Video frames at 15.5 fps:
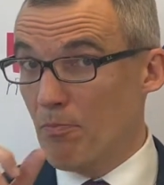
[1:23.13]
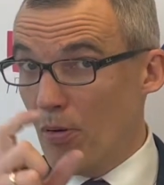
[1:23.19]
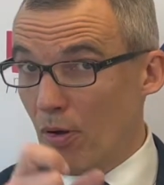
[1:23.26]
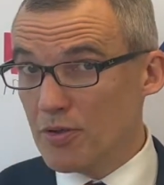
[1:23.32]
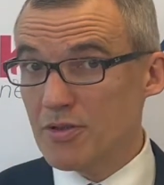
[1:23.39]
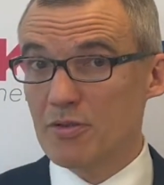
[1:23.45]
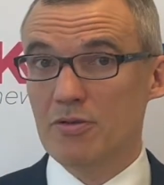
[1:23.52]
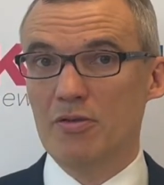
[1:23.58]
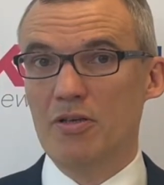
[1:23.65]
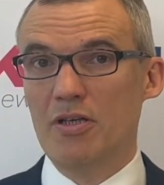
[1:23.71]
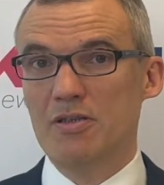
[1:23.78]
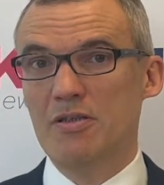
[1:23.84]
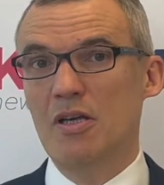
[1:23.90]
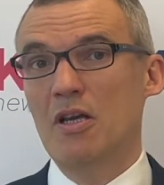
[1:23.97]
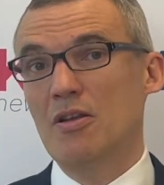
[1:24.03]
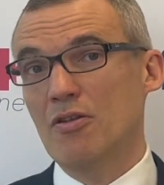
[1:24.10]
Po co to
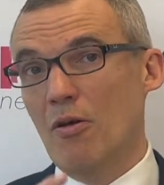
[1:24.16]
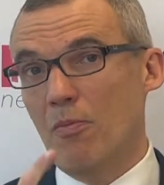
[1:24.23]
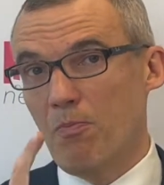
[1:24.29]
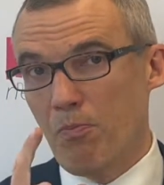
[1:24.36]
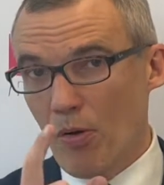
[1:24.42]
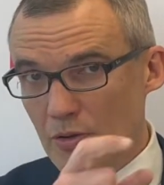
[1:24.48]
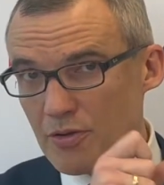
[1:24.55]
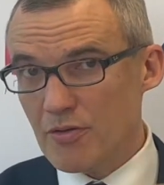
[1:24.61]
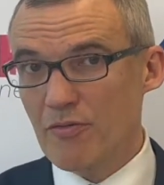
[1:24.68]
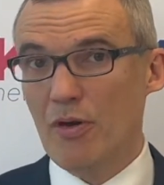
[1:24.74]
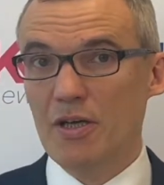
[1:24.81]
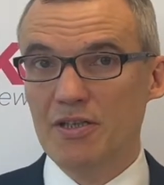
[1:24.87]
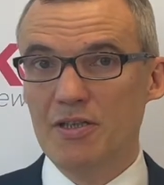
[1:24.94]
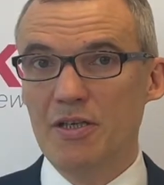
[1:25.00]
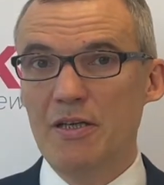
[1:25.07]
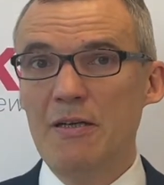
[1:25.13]
jest? No po to
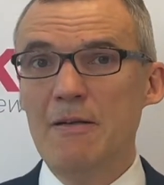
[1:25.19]
właśnie,